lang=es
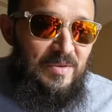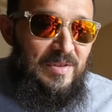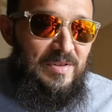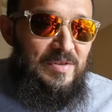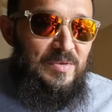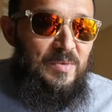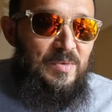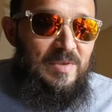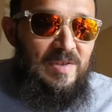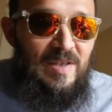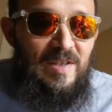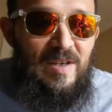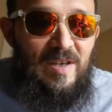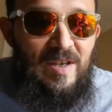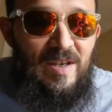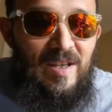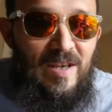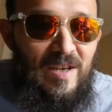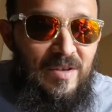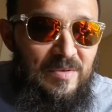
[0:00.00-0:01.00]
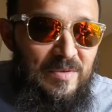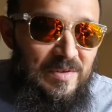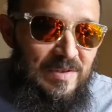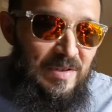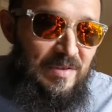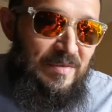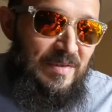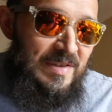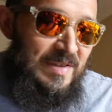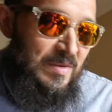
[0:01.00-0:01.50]
Que se usa en realidad con
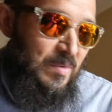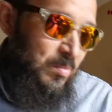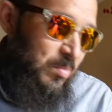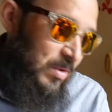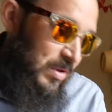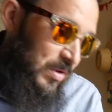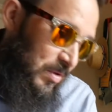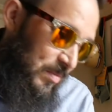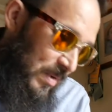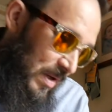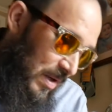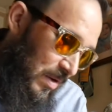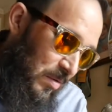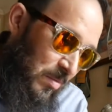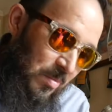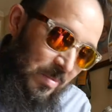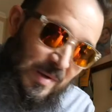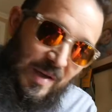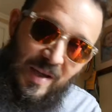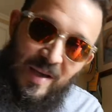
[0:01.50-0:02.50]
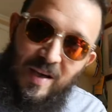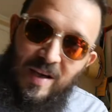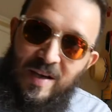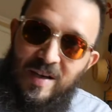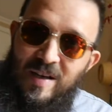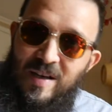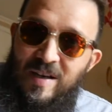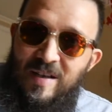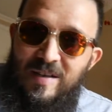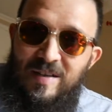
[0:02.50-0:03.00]
cerveza un poquito más
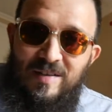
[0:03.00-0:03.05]
compleja.